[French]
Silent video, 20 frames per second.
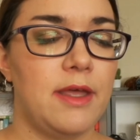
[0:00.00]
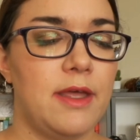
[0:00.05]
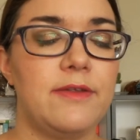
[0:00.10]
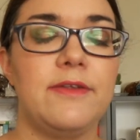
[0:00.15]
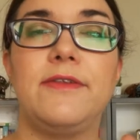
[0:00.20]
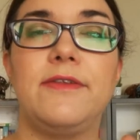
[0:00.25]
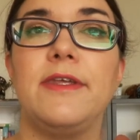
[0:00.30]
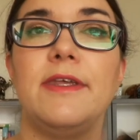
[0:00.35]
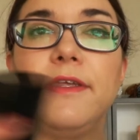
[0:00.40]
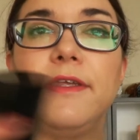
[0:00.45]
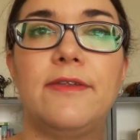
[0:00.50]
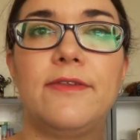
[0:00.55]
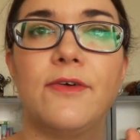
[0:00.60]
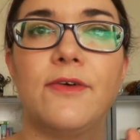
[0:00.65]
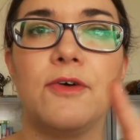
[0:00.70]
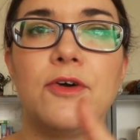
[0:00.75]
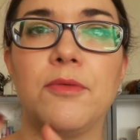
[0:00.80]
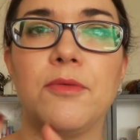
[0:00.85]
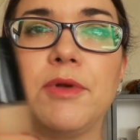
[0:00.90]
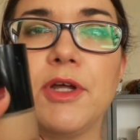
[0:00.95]
Si, si, il
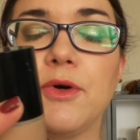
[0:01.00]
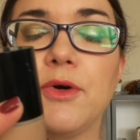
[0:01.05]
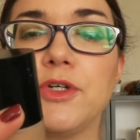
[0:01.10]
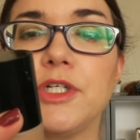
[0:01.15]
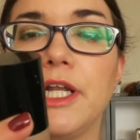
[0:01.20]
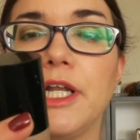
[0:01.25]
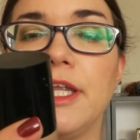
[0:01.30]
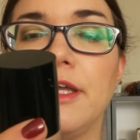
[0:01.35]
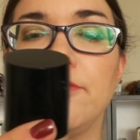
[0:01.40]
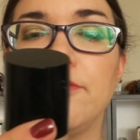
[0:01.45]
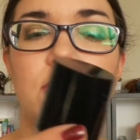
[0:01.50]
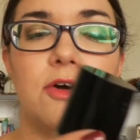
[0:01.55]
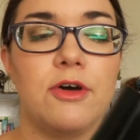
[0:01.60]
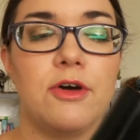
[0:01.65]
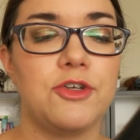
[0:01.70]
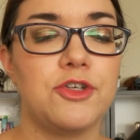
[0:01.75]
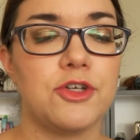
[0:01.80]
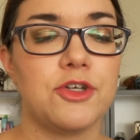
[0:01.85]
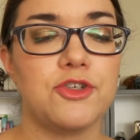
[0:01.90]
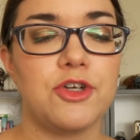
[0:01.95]
sent comme les rouges à lèvres
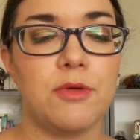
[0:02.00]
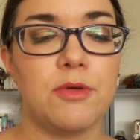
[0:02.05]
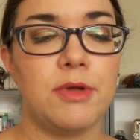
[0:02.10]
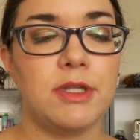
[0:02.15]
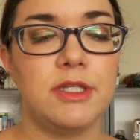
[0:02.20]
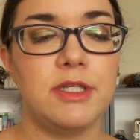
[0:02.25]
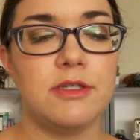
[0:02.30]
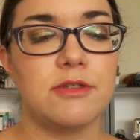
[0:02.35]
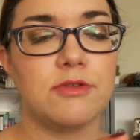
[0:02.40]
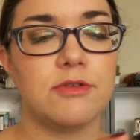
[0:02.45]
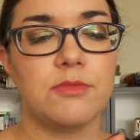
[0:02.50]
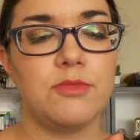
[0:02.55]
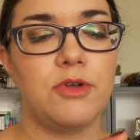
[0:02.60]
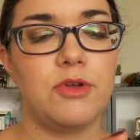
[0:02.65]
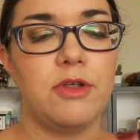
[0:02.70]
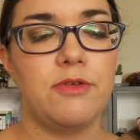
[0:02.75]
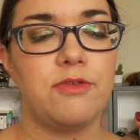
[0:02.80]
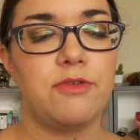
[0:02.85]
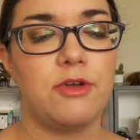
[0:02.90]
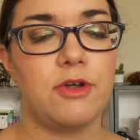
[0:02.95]
euh, Giorgio Armani, ils sont un peu
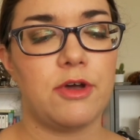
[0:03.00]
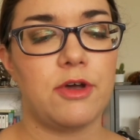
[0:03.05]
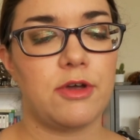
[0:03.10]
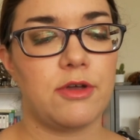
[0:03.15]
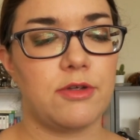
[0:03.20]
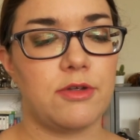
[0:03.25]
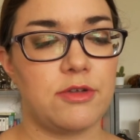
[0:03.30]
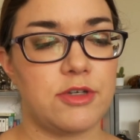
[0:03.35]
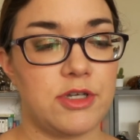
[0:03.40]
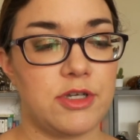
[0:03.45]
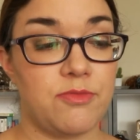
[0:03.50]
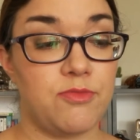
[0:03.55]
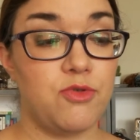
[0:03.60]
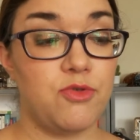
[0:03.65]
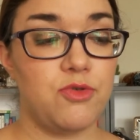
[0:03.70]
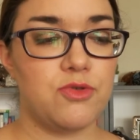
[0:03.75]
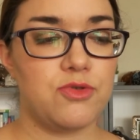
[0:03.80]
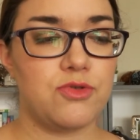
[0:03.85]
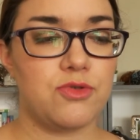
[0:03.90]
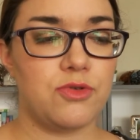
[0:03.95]
les fleurs. J'aime
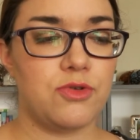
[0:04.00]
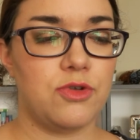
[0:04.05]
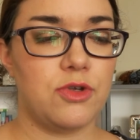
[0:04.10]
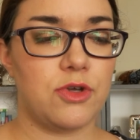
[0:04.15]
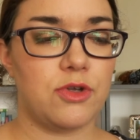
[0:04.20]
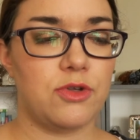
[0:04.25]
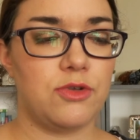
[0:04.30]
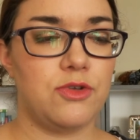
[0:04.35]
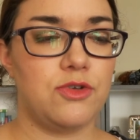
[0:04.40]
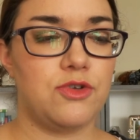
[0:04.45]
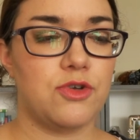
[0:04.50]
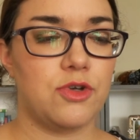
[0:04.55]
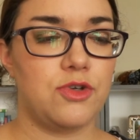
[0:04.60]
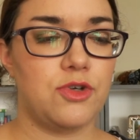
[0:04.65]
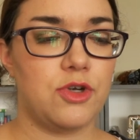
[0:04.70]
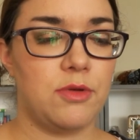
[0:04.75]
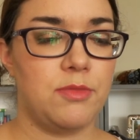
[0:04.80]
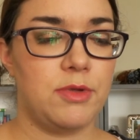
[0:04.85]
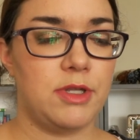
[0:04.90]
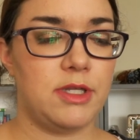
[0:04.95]
beaucoup cette odeur euh, de Giorgio
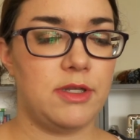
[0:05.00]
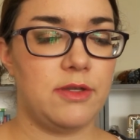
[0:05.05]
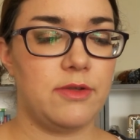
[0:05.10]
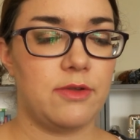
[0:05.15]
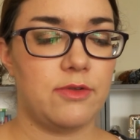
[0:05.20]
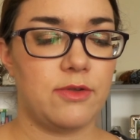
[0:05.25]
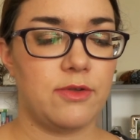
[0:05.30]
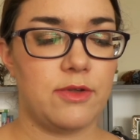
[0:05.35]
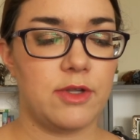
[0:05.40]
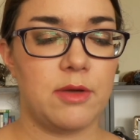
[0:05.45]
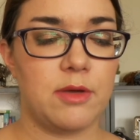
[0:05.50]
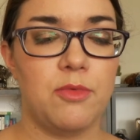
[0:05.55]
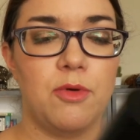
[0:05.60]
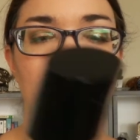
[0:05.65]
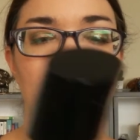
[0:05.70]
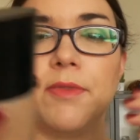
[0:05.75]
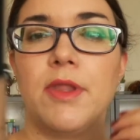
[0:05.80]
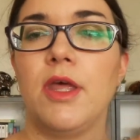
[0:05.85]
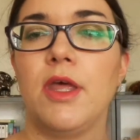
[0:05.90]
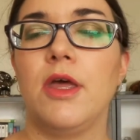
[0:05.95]
Armani, ça sent très bon.
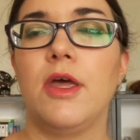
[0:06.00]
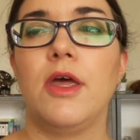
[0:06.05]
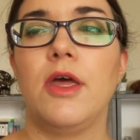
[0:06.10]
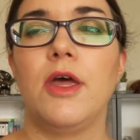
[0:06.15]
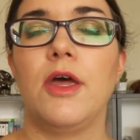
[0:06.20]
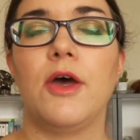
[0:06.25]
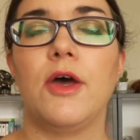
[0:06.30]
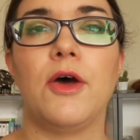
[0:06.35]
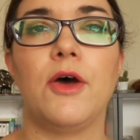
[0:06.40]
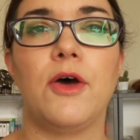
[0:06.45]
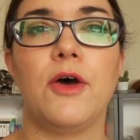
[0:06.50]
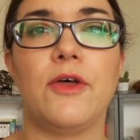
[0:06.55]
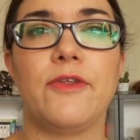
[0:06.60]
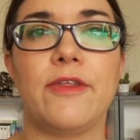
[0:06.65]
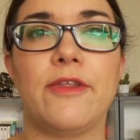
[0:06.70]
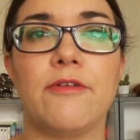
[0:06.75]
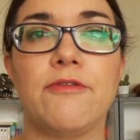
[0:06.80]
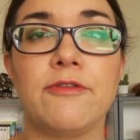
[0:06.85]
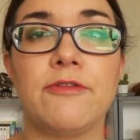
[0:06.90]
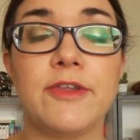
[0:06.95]
Euh,
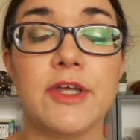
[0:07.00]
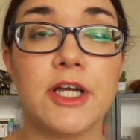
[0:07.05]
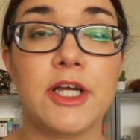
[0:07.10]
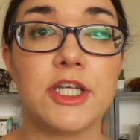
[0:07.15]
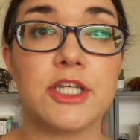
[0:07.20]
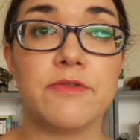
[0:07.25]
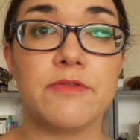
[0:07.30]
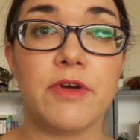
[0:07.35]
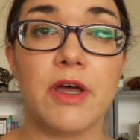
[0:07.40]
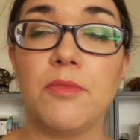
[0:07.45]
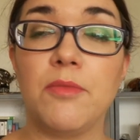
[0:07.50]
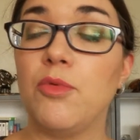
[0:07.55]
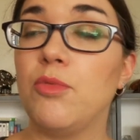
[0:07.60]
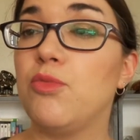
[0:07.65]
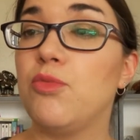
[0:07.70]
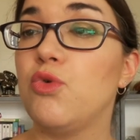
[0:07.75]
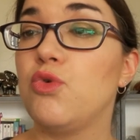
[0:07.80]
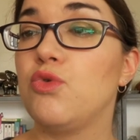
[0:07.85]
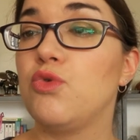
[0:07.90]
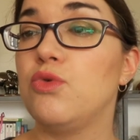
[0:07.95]
c'est un fond de teint que j'aime vraiment
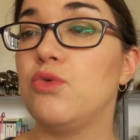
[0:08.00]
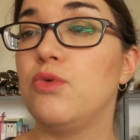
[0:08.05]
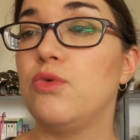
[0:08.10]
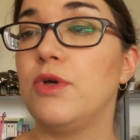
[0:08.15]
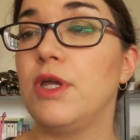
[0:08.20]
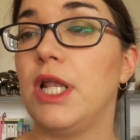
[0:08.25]
beaucoup.